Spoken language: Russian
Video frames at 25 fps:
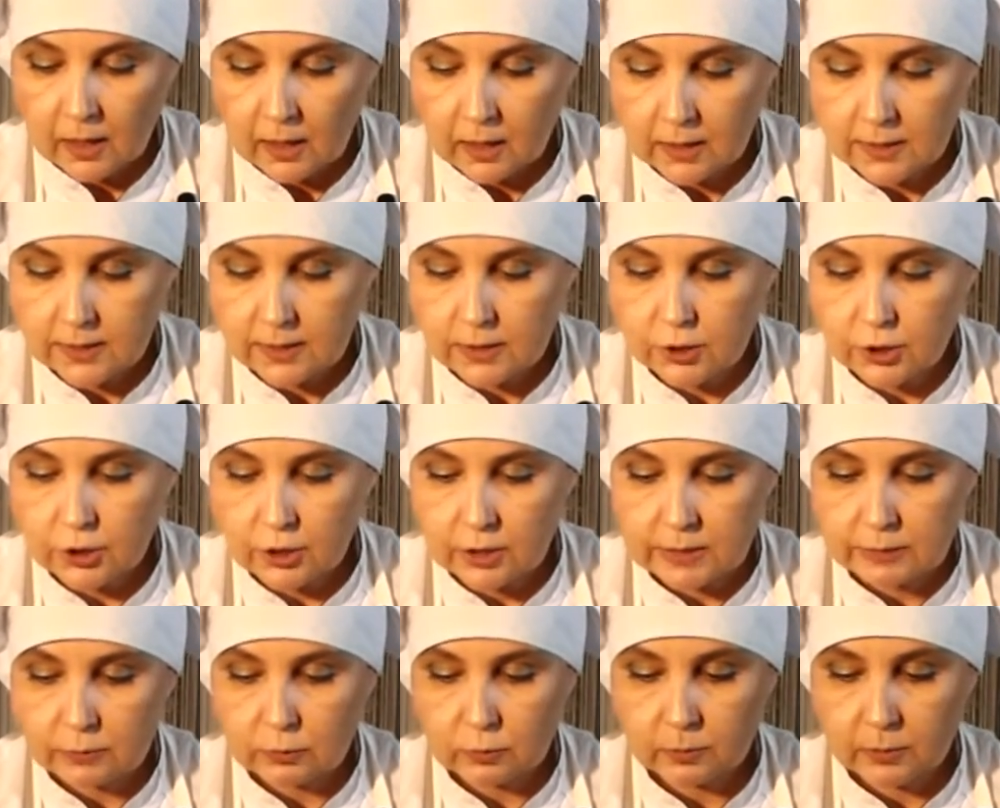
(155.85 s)
А
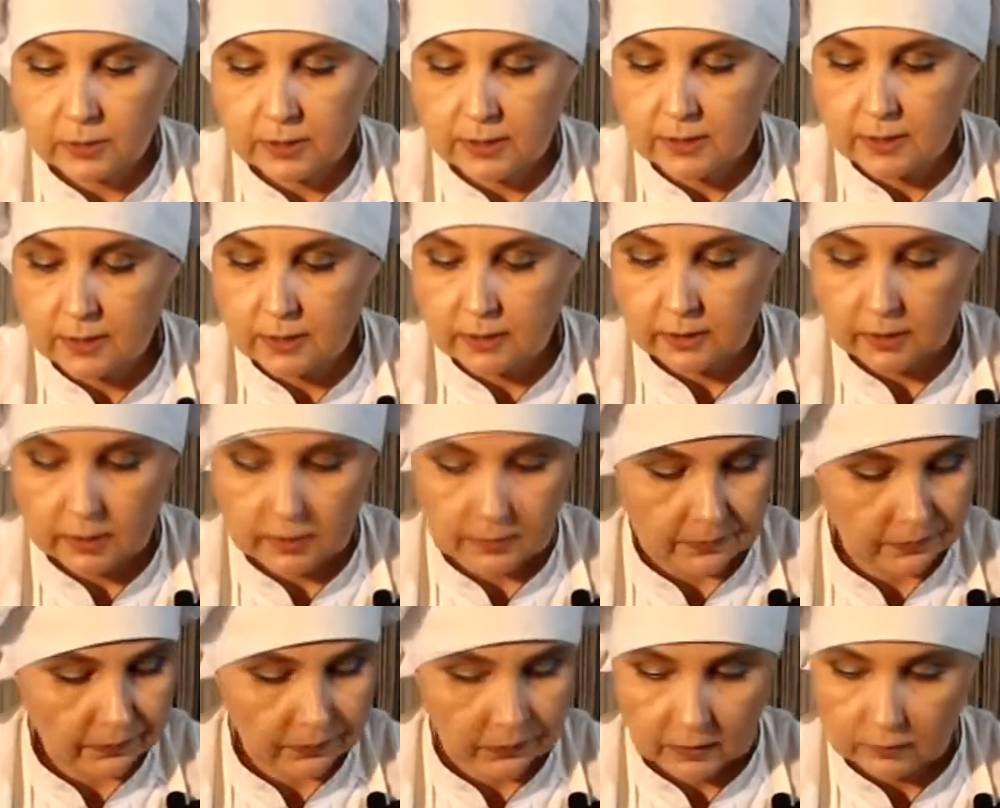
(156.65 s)
сейчас вот мы
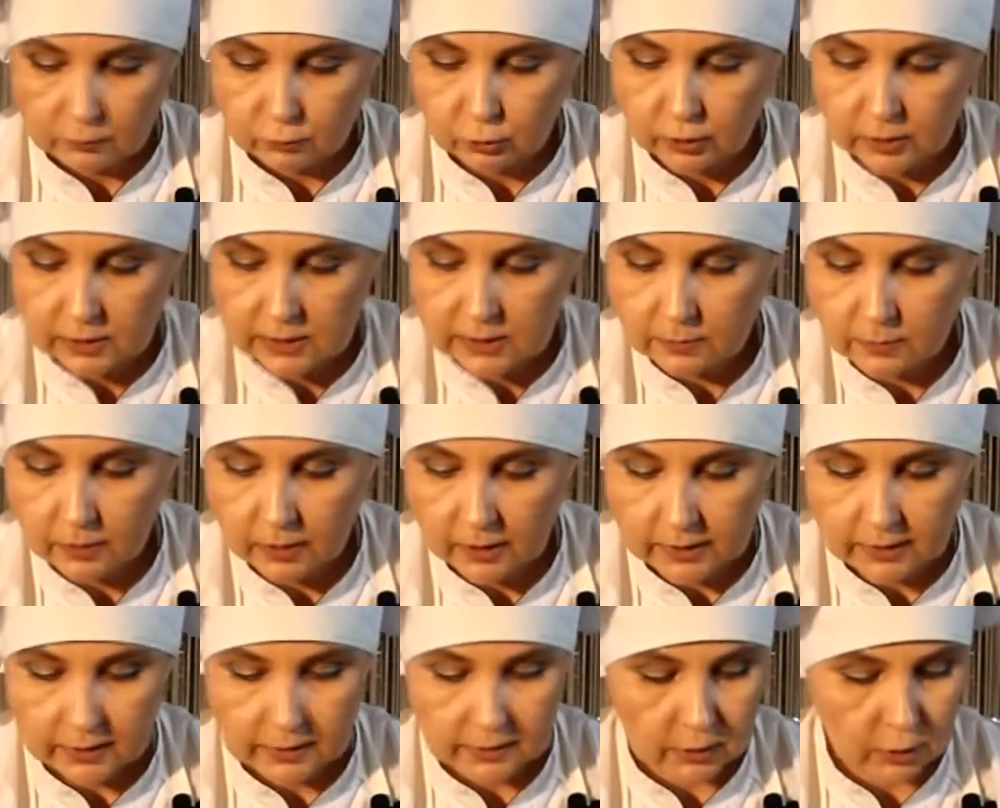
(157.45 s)
сделаем вот эти
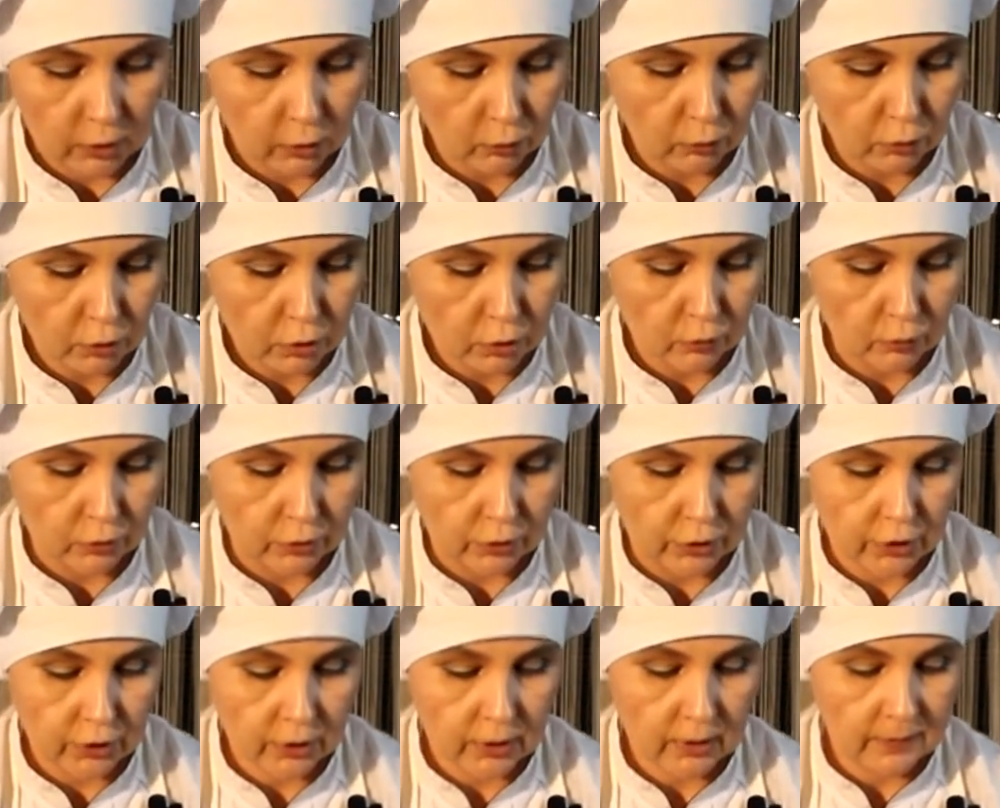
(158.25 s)
маленькие
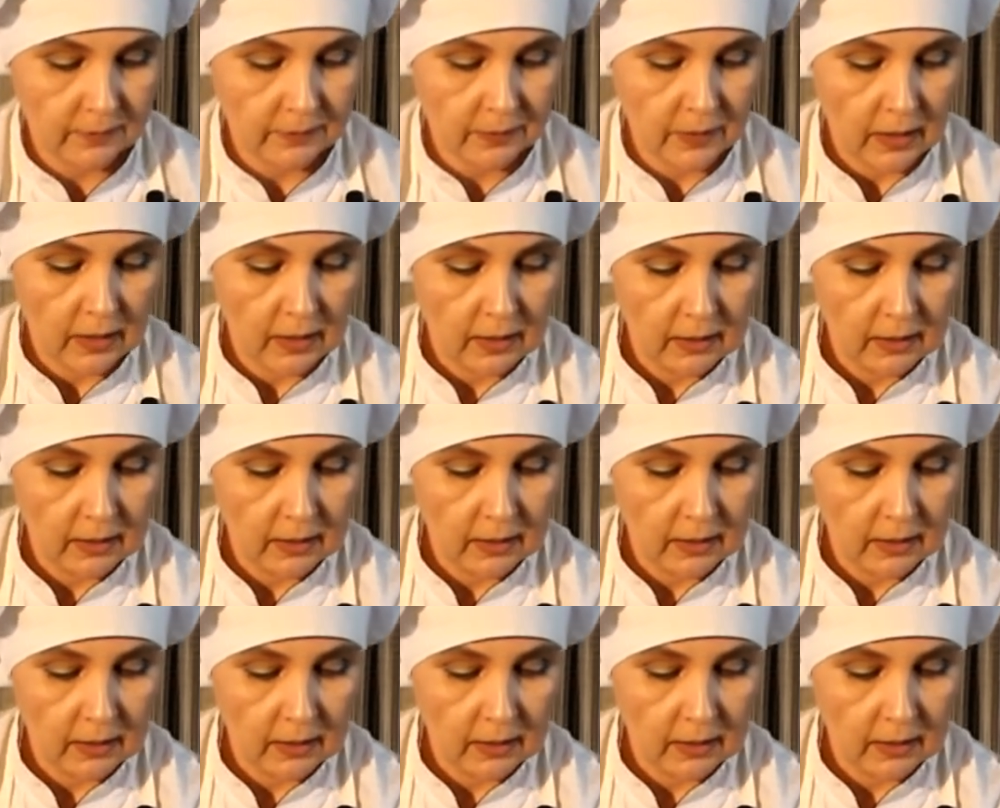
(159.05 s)
кусочки.